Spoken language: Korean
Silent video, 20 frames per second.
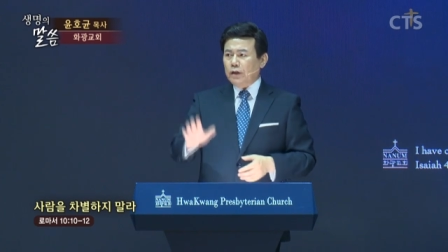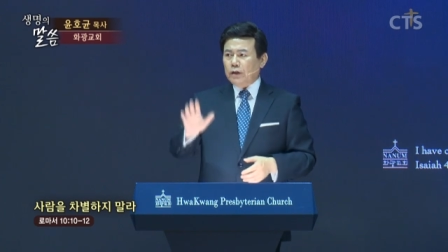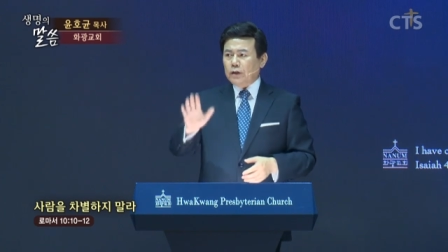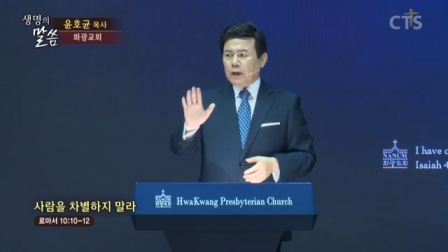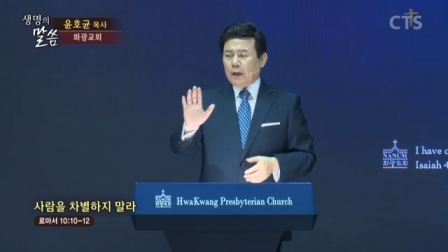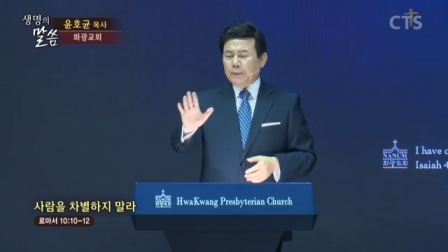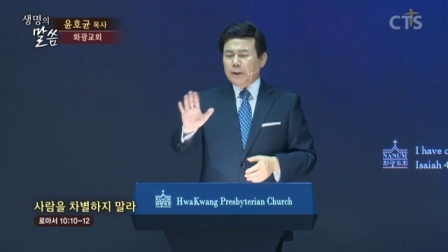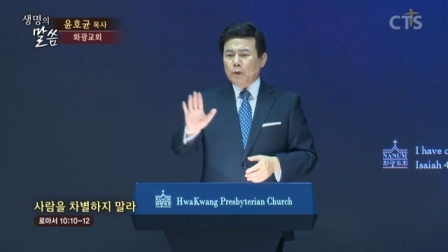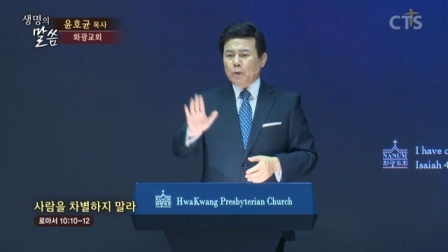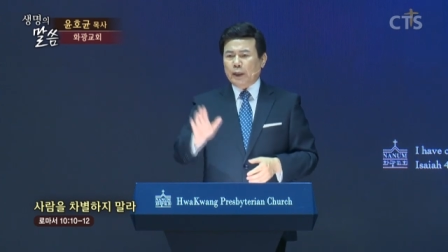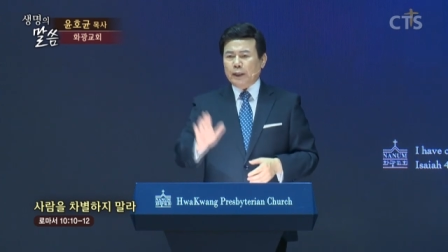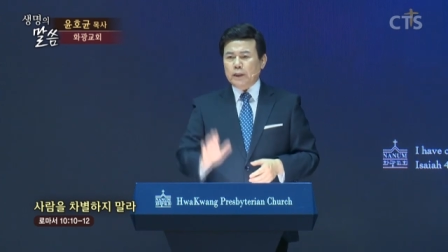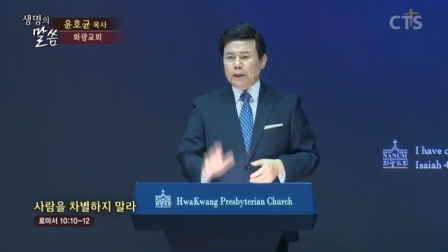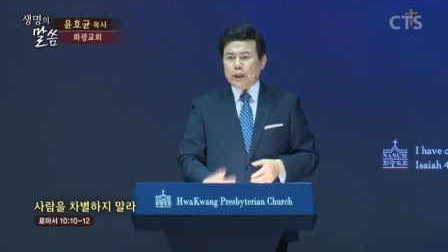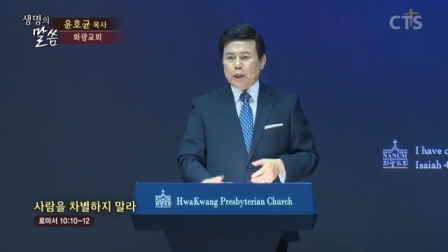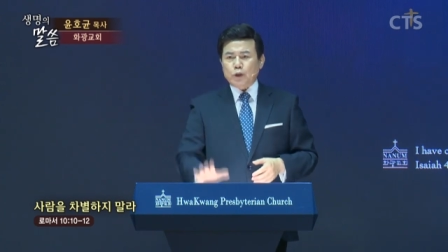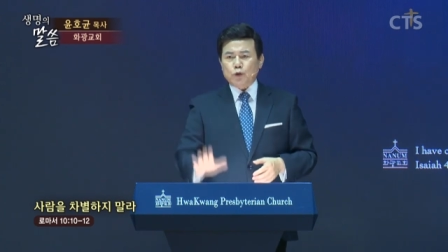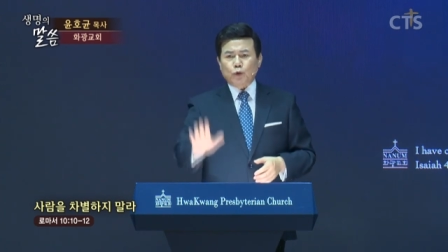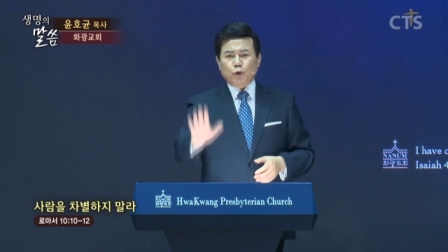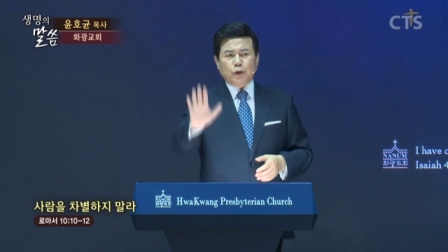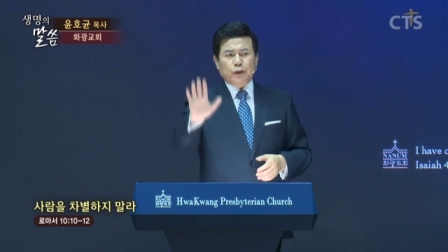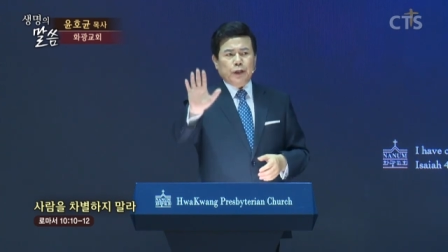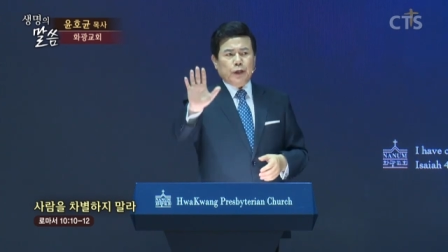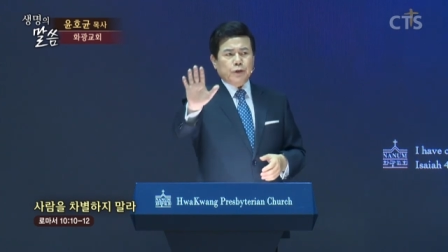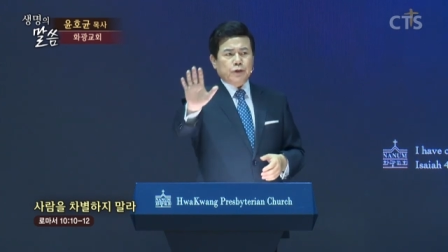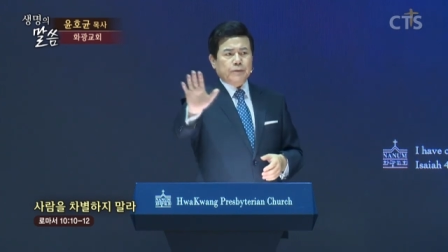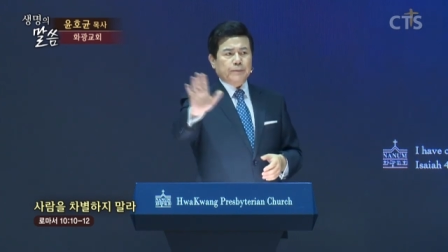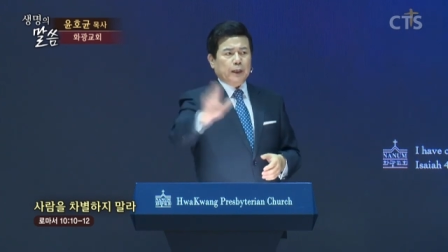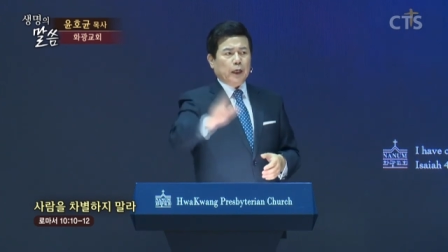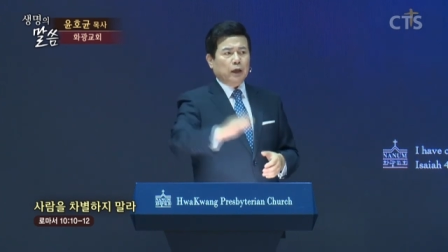나병 환자에게 손을
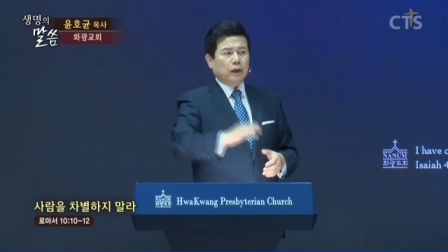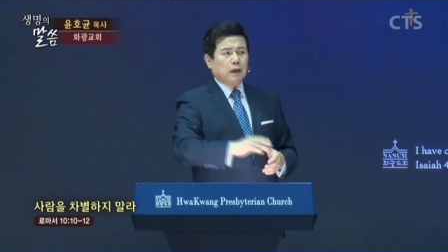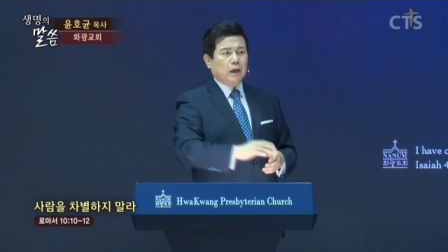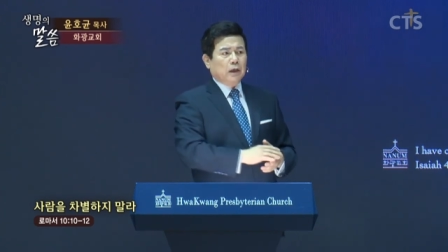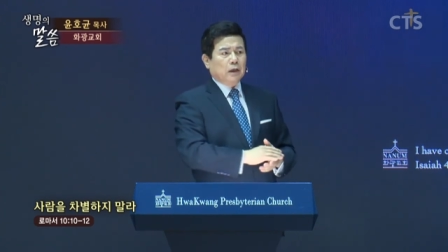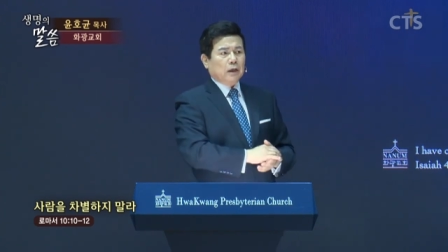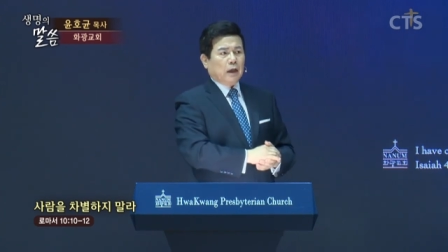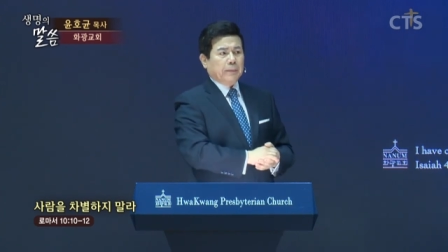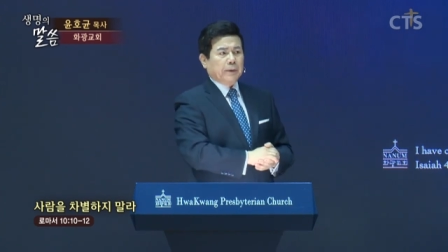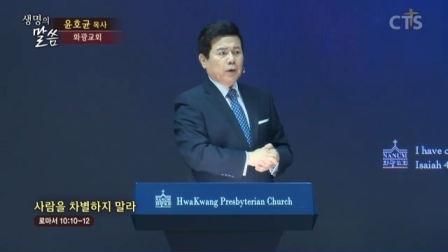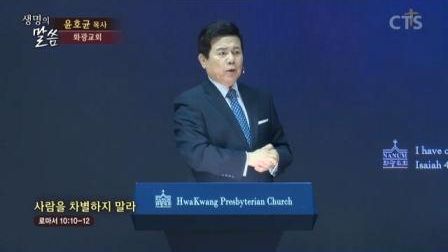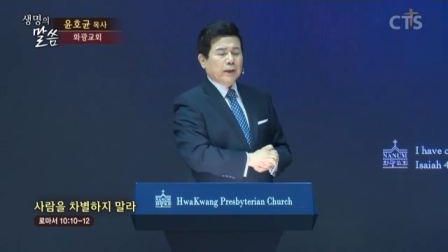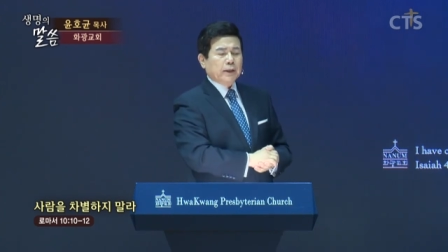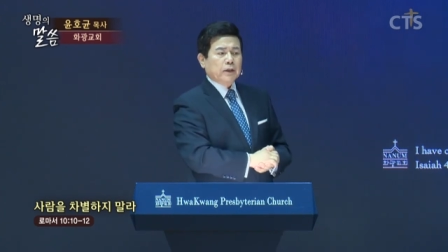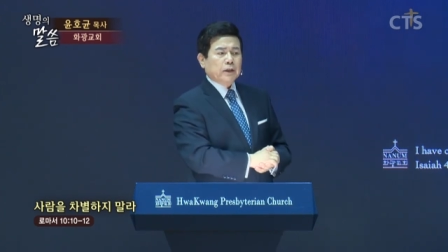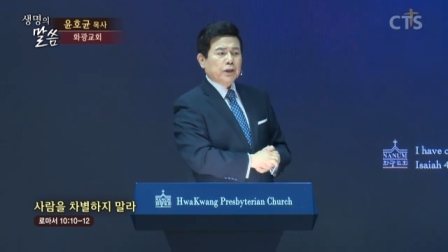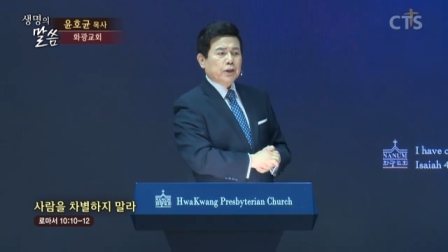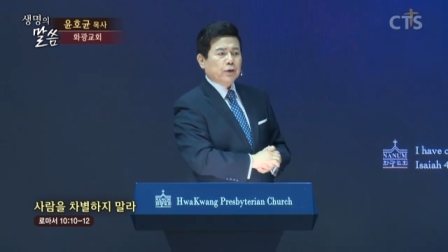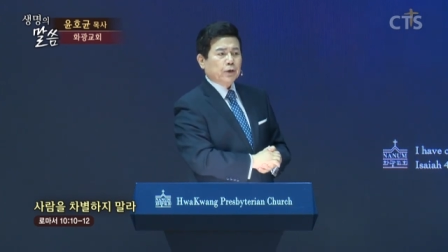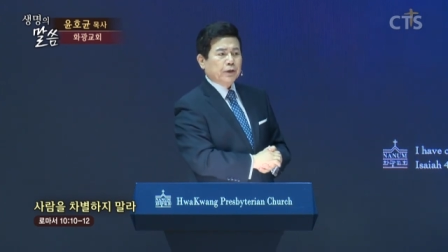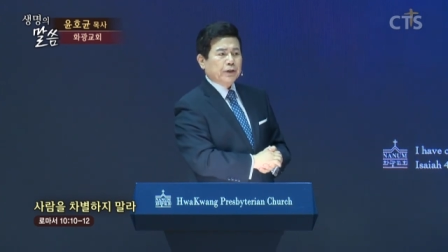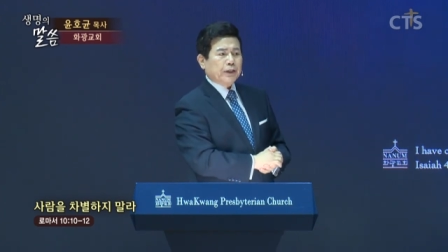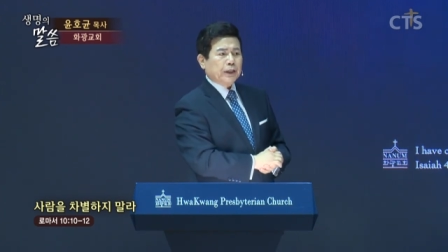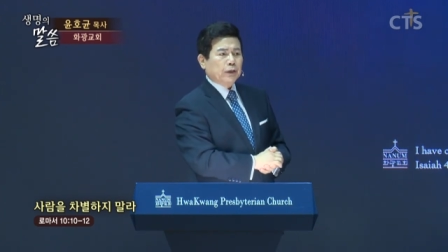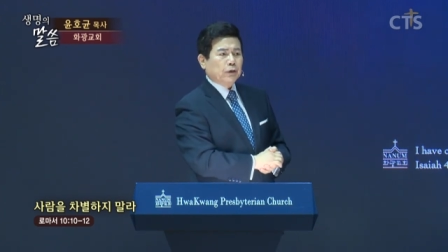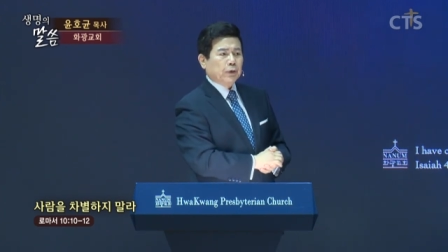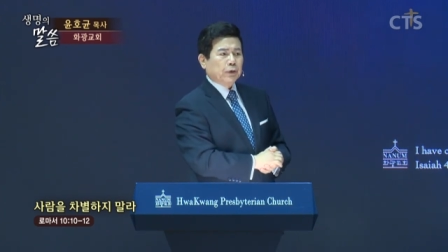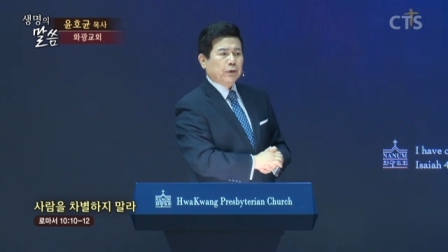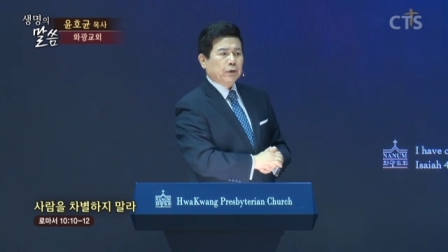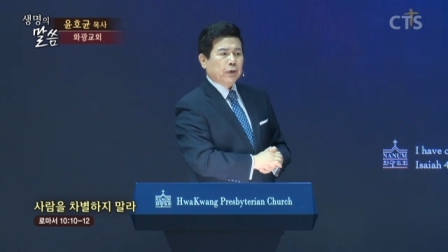대었습니다. 나병 환자의
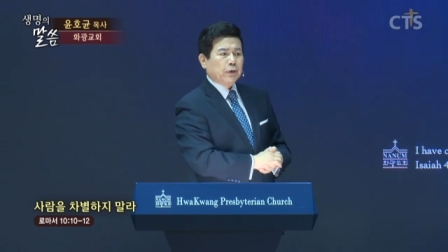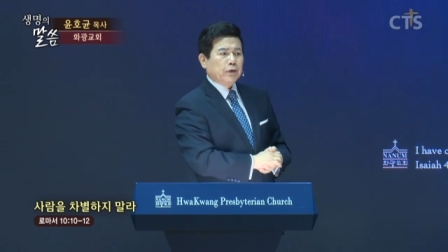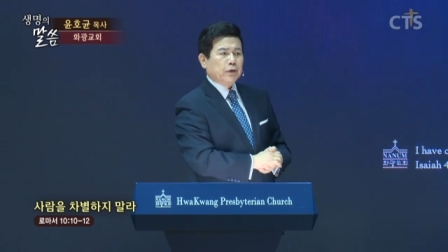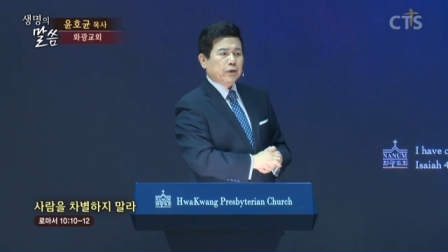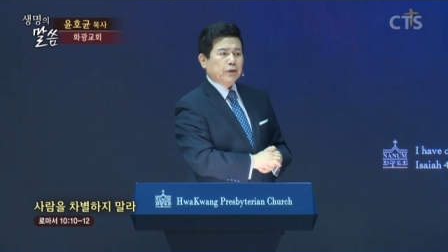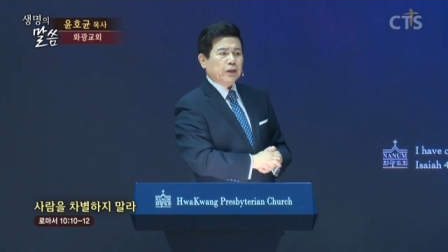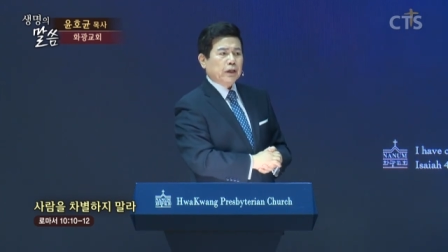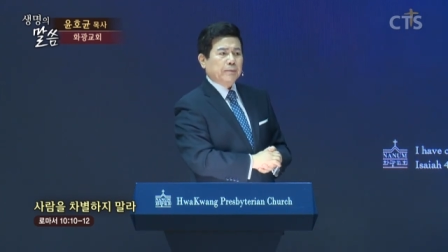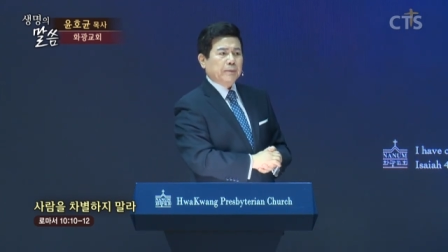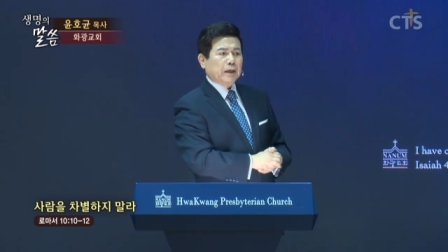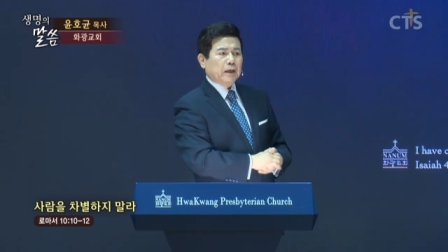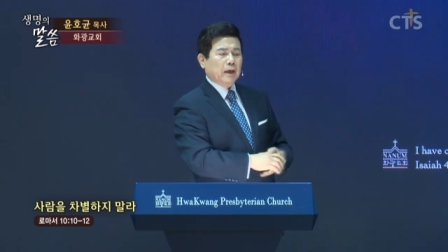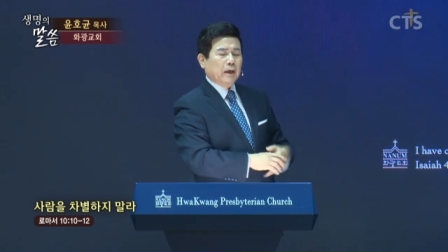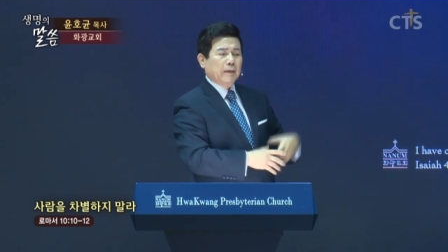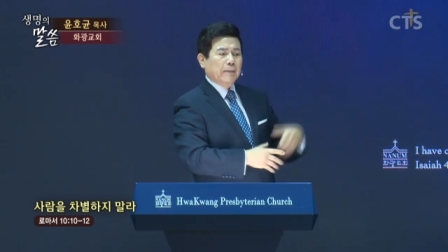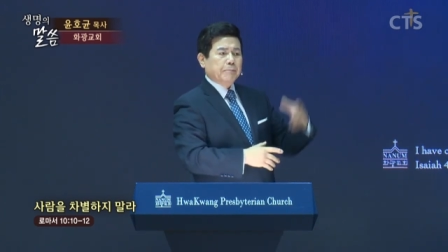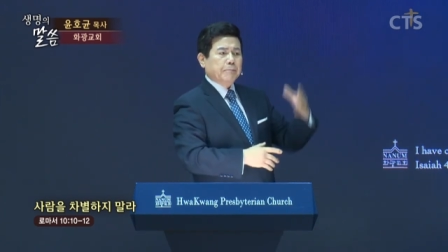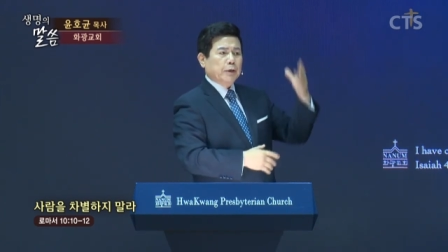정세는 어떤 정세입니까?